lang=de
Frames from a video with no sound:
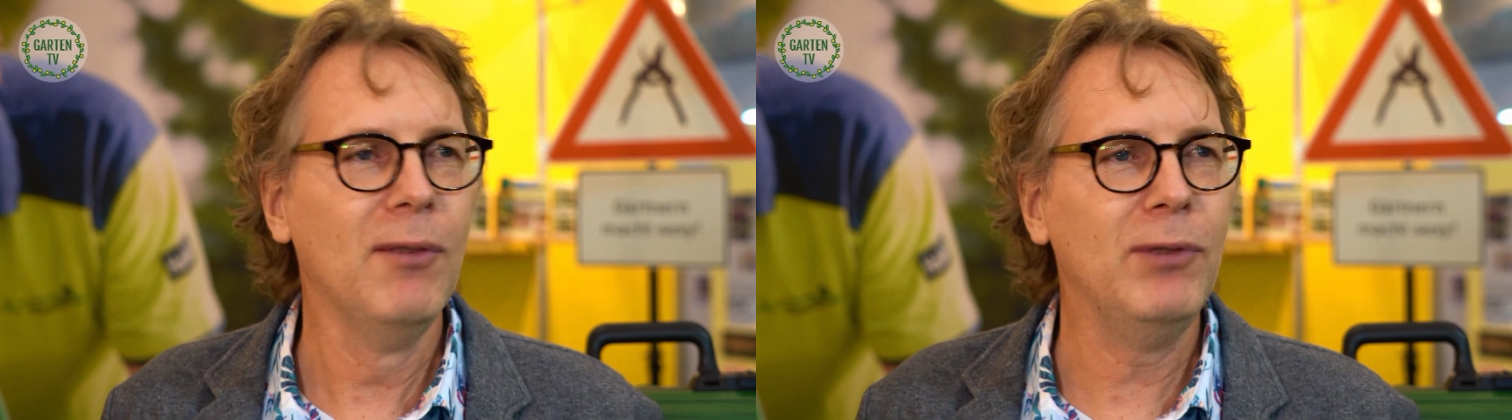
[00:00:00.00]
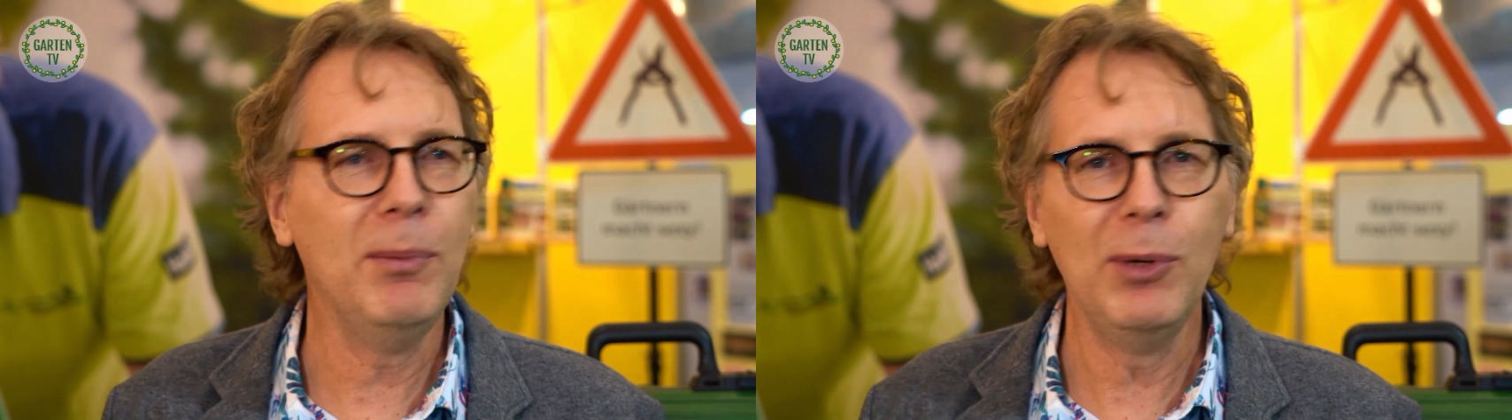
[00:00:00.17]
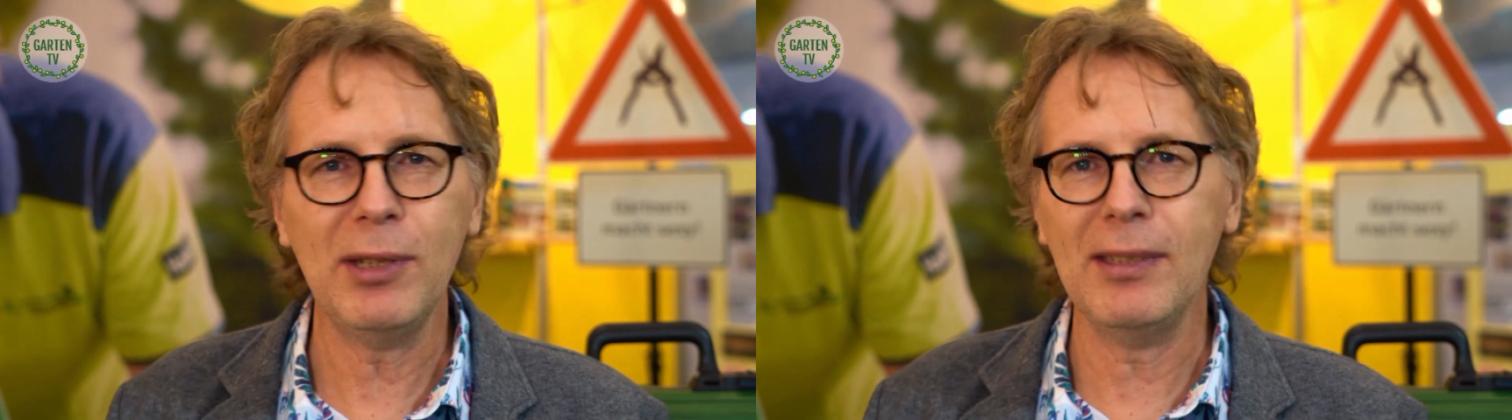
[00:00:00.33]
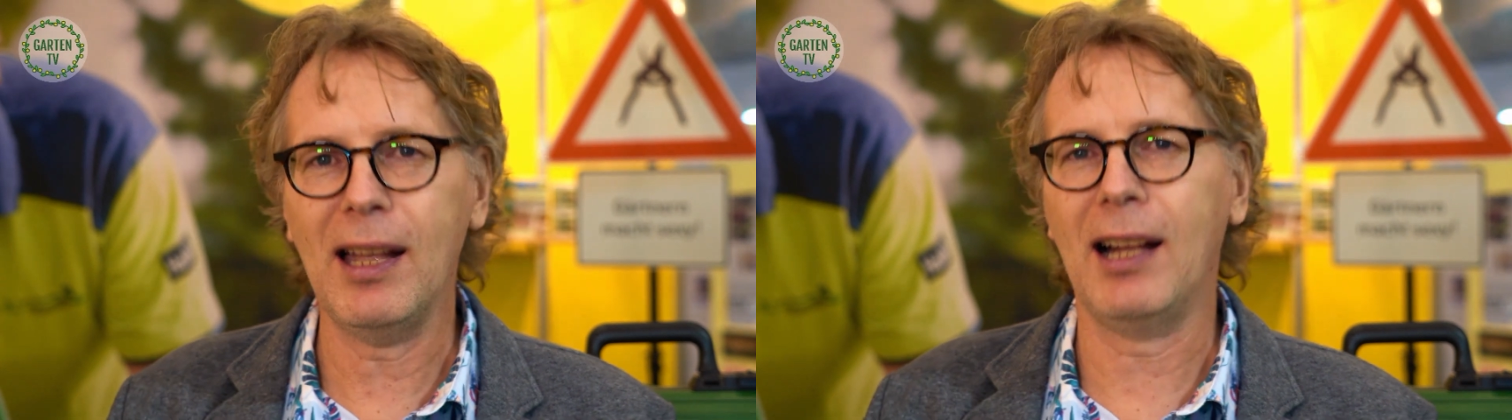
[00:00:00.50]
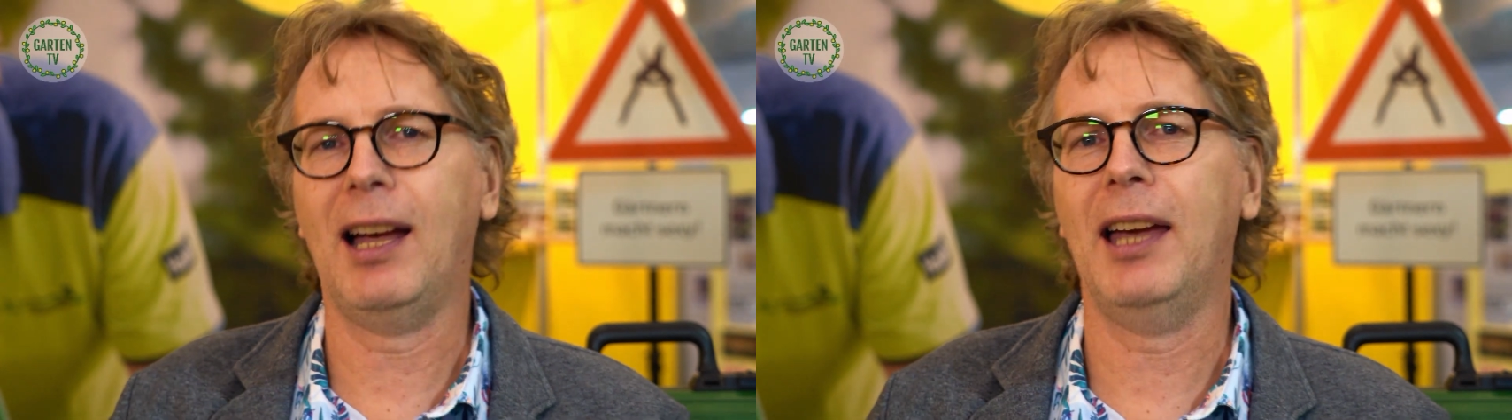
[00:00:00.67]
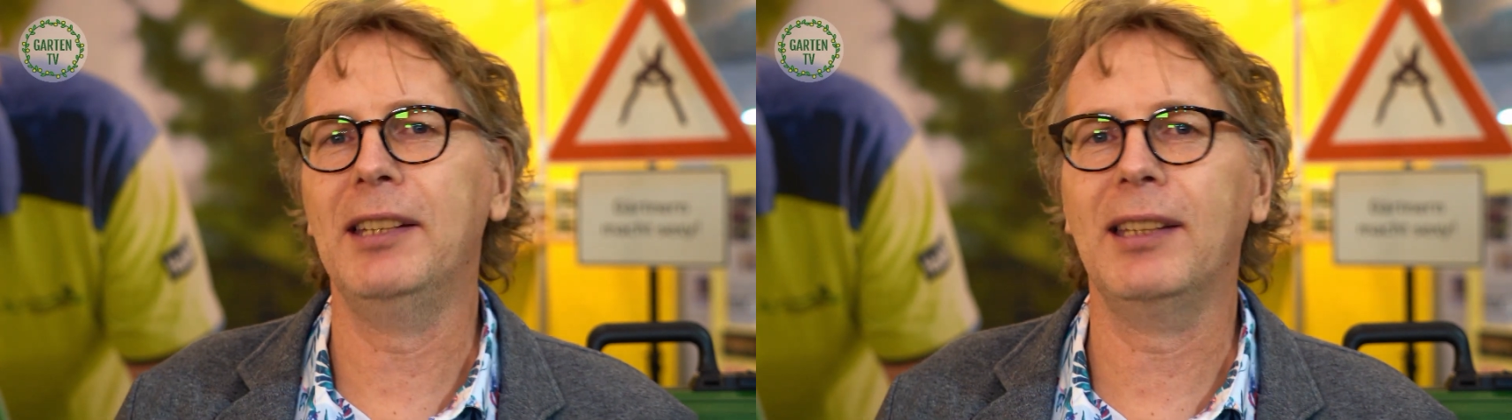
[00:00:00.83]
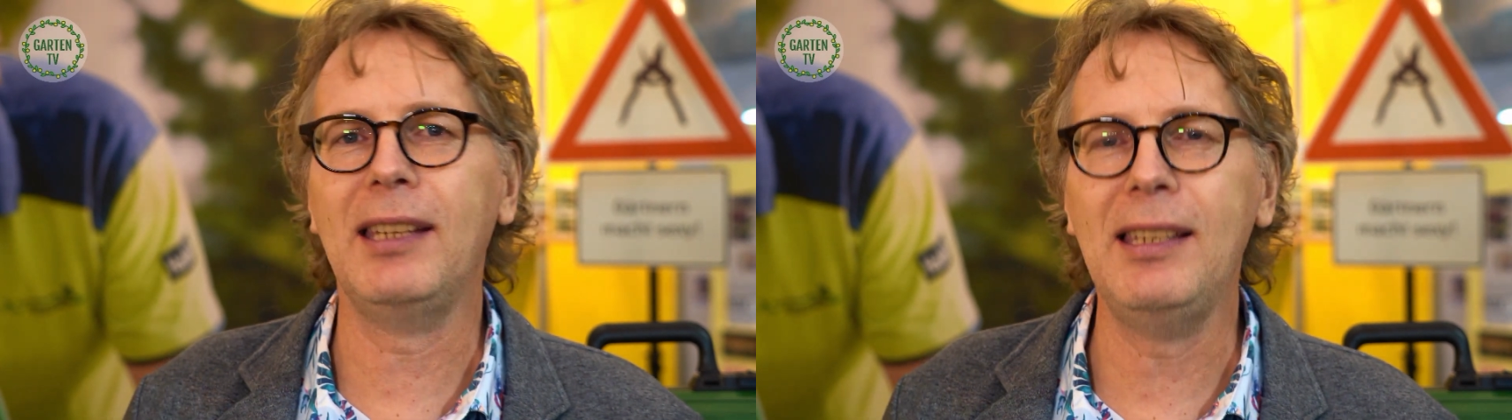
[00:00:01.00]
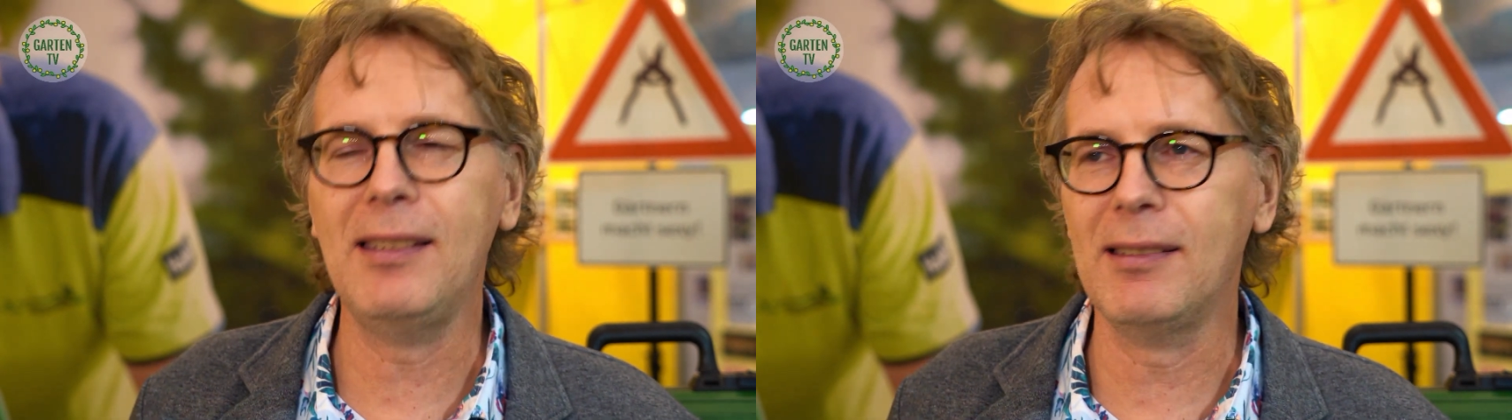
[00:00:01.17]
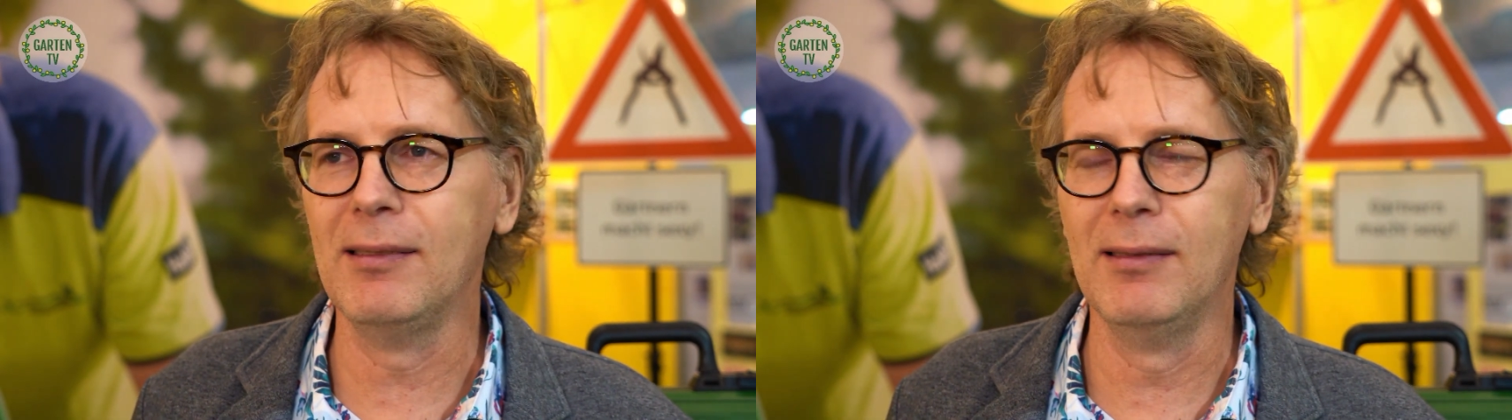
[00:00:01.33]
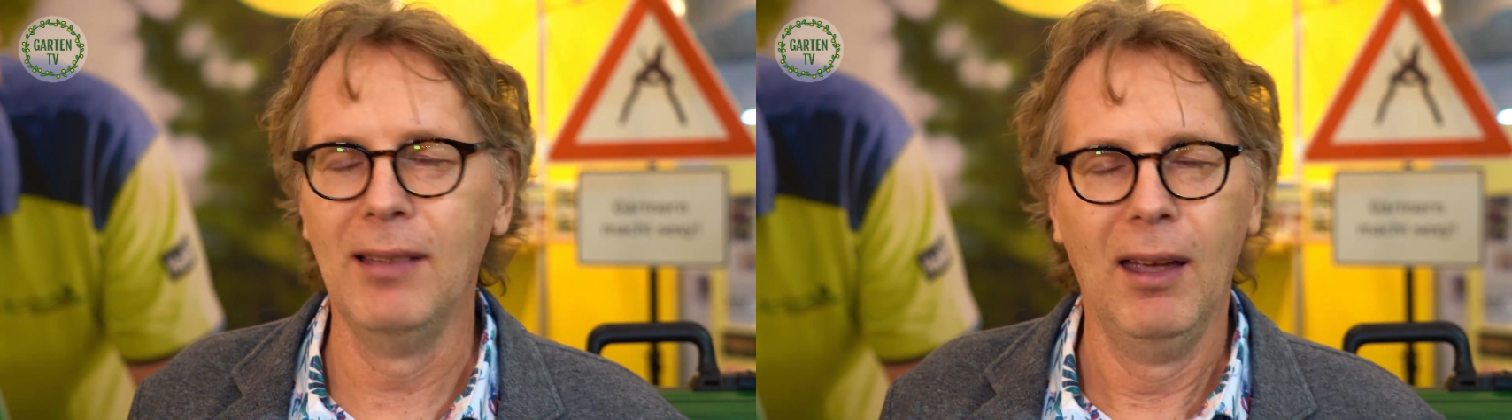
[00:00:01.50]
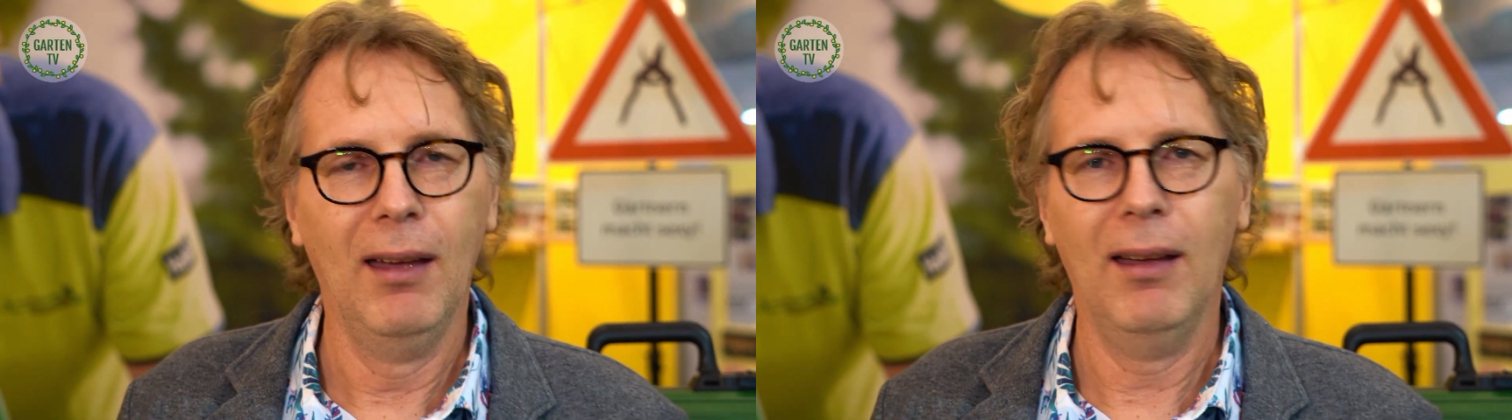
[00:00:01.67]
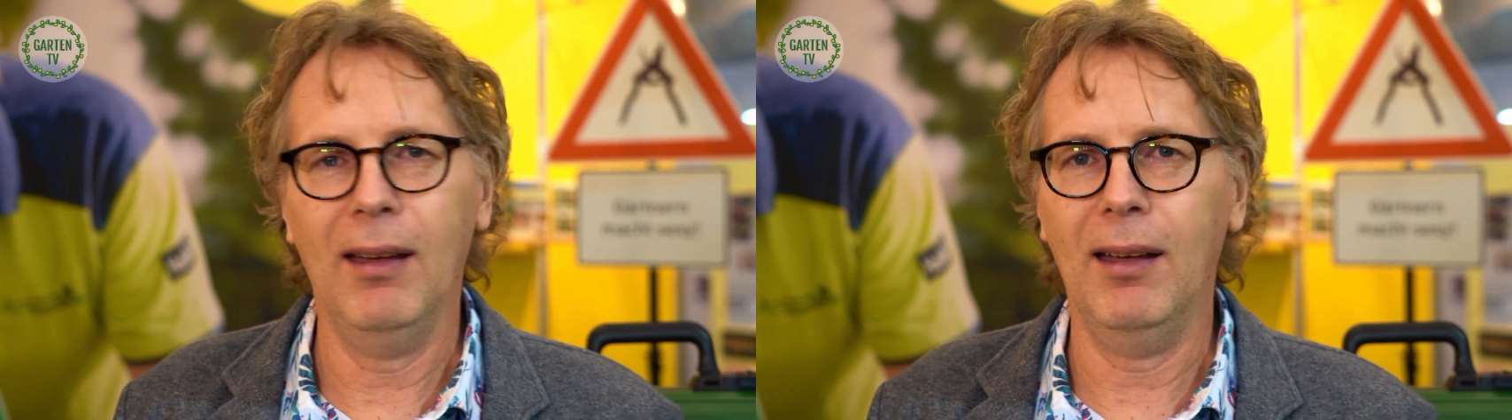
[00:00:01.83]
Wir müssen da keinen riesen
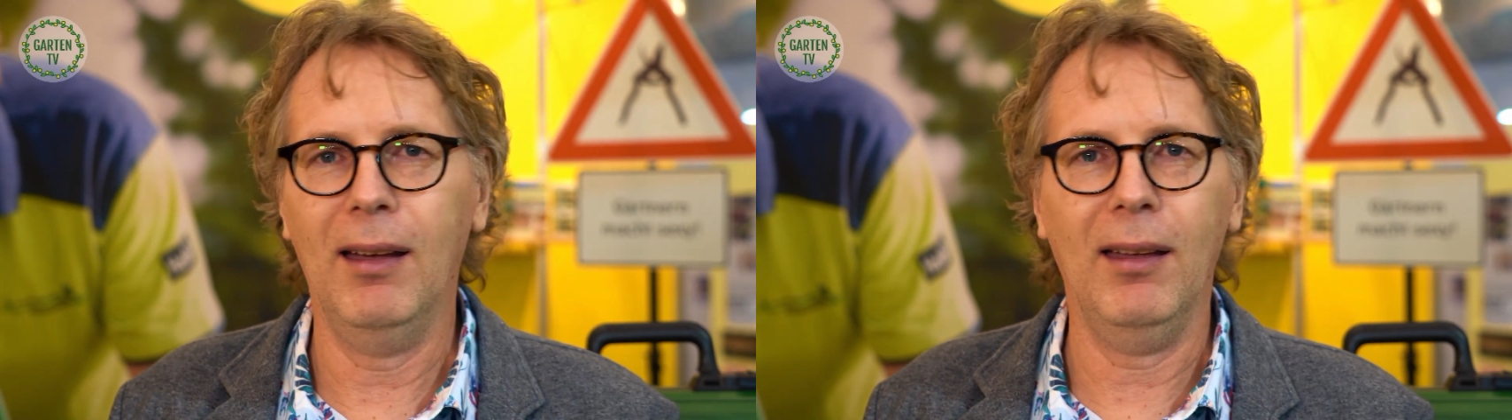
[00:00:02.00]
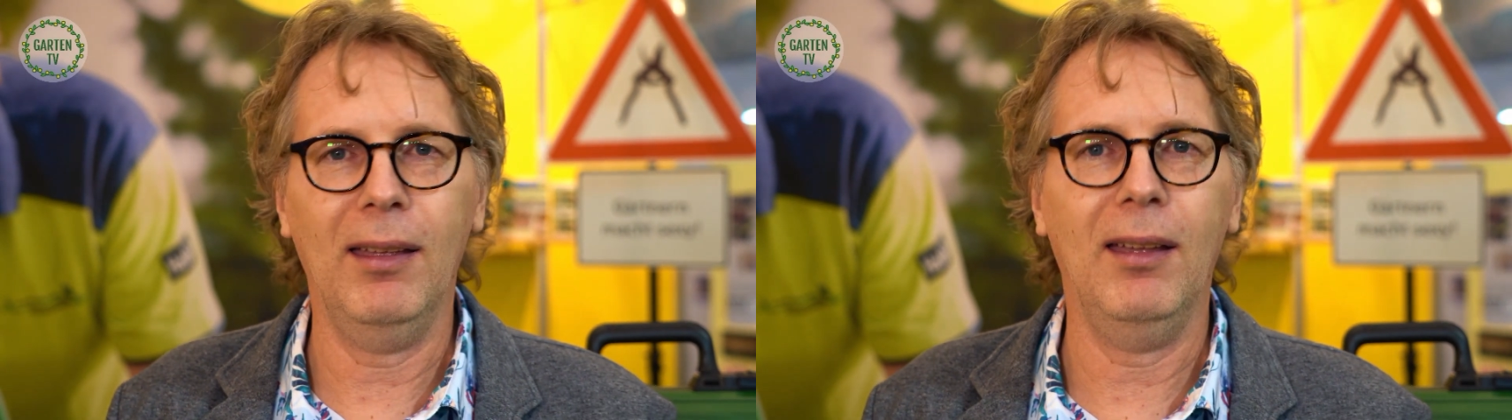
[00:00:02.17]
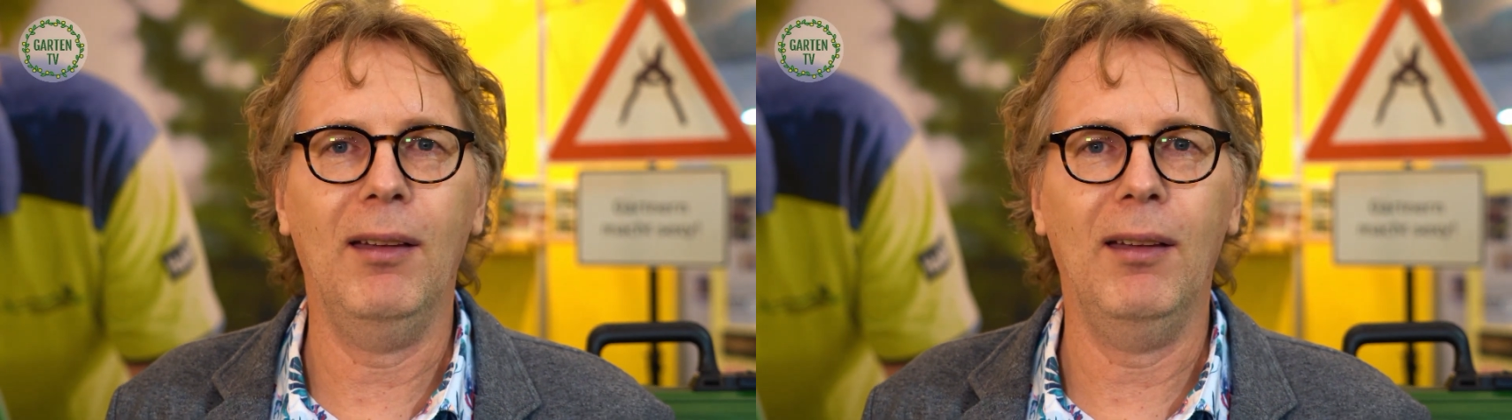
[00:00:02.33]
äh, äh,